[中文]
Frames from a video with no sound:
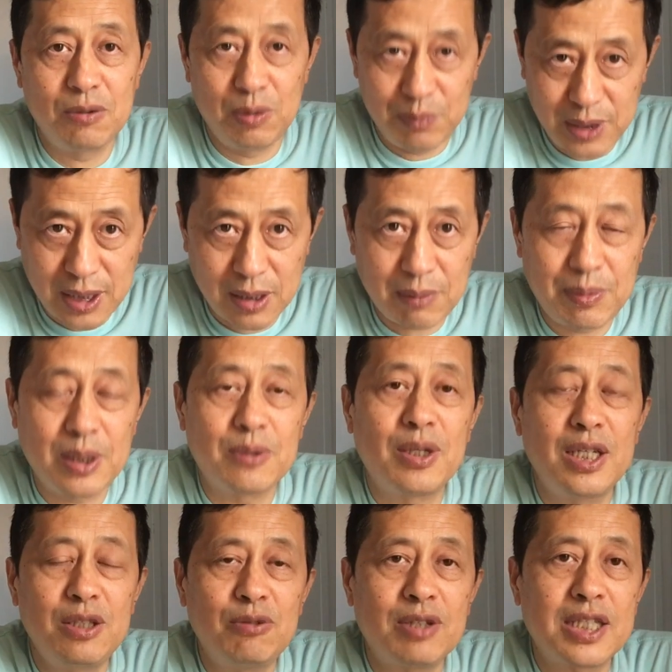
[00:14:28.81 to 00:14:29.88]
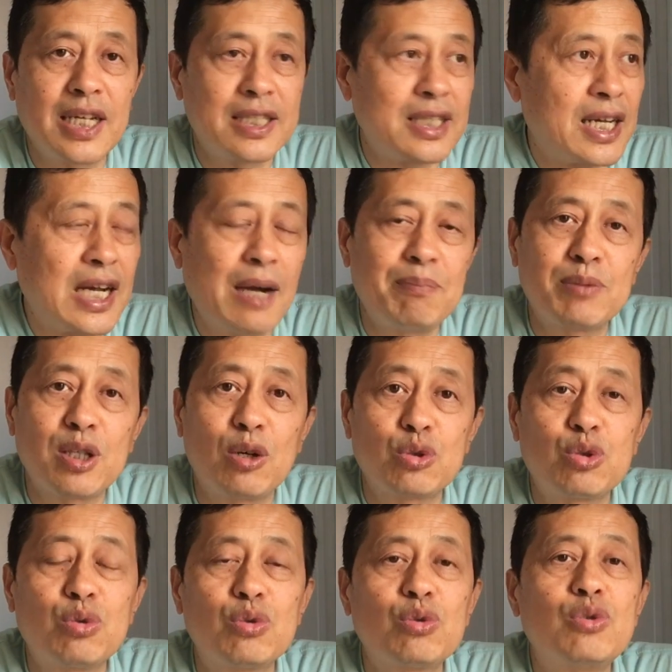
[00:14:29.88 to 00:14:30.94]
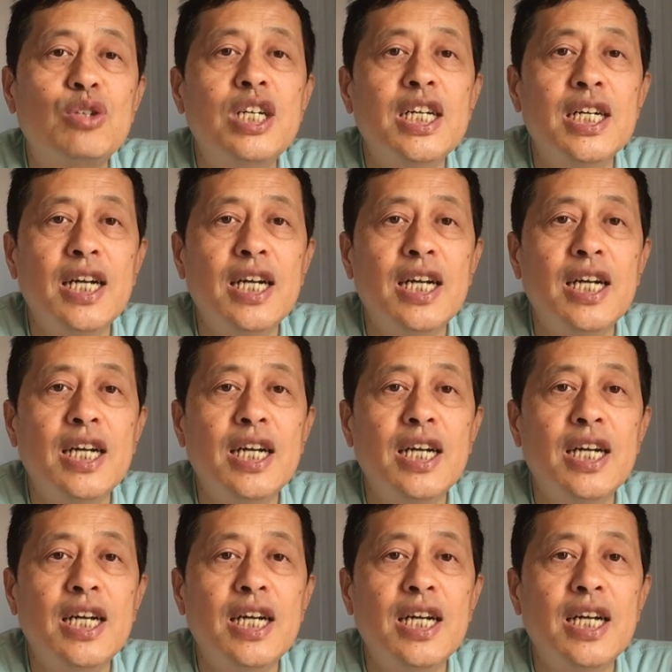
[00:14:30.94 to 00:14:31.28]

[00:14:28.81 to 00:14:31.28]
我们讲的悲观，因为大家看不到出路，